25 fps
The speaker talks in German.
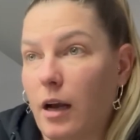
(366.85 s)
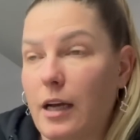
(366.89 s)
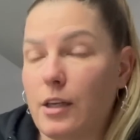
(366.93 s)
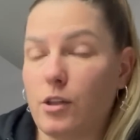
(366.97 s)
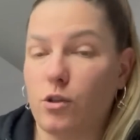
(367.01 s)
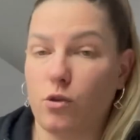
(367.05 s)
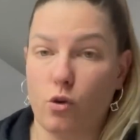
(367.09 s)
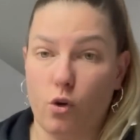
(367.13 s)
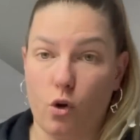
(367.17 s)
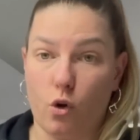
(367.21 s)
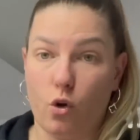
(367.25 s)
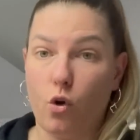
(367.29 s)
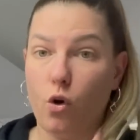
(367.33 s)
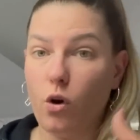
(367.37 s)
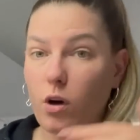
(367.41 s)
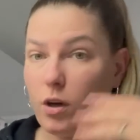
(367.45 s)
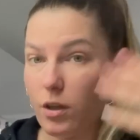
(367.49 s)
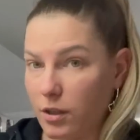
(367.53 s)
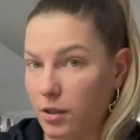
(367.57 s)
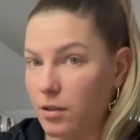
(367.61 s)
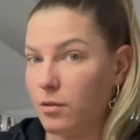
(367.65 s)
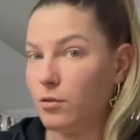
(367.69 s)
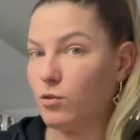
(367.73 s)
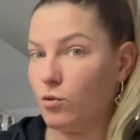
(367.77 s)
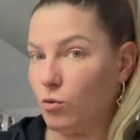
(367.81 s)
also geguckt,
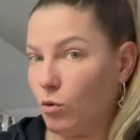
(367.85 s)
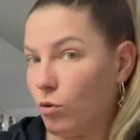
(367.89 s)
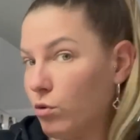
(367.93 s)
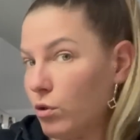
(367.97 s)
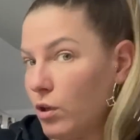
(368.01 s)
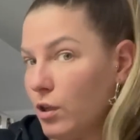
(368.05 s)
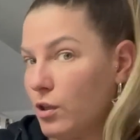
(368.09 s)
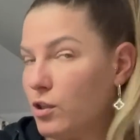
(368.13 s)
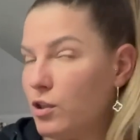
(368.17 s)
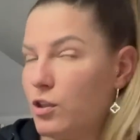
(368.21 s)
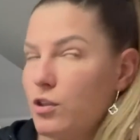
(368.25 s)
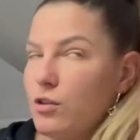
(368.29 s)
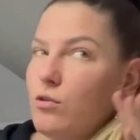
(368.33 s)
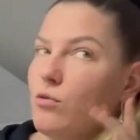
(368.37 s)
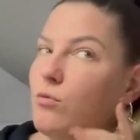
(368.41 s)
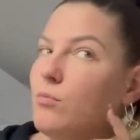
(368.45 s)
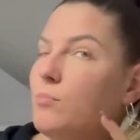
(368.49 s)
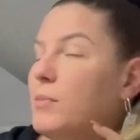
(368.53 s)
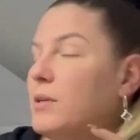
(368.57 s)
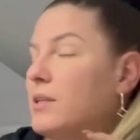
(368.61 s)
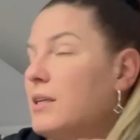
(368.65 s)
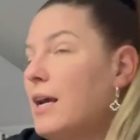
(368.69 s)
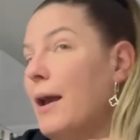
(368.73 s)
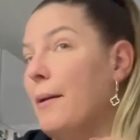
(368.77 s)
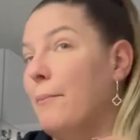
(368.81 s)
so, dass ich so
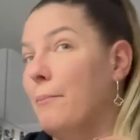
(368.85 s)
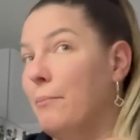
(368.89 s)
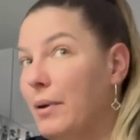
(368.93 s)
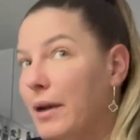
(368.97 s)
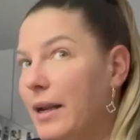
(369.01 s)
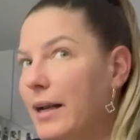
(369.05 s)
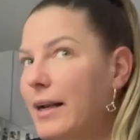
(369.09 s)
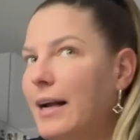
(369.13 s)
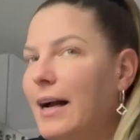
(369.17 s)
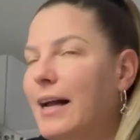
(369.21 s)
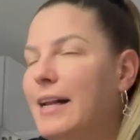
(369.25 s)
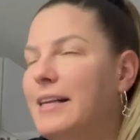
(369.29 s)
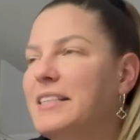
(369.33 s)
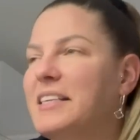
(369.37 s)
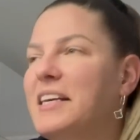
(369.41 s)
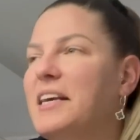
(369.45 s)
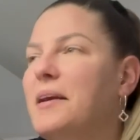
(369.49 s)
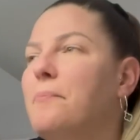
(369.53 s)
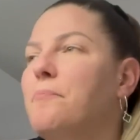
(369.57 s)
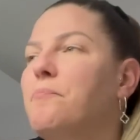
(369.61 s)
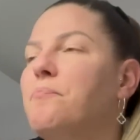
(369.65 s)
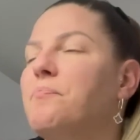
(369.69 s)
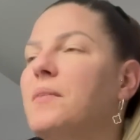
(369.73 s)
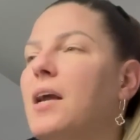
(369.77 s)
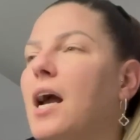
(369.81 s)
mit einem Blick halt
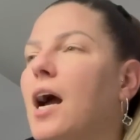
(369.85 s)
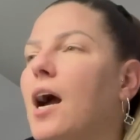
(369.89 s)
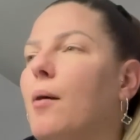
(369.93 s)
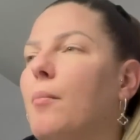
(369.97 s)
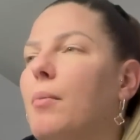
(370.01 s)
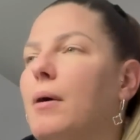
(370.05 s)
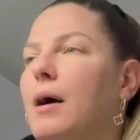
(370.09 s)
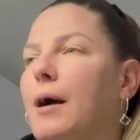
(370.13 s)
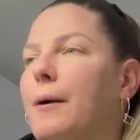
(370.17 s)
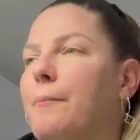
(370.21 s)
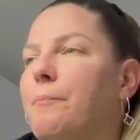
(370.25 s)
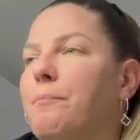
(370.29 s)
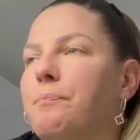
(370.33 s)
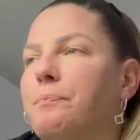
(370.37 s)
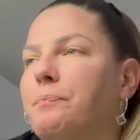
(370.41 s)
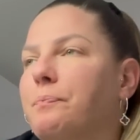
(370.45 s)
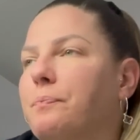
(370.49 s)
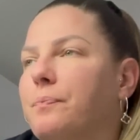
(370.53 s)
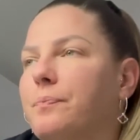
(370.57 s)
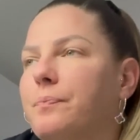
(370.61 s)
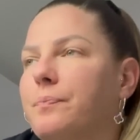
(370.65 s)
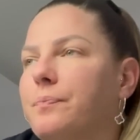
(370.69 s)
eben, aber ähm,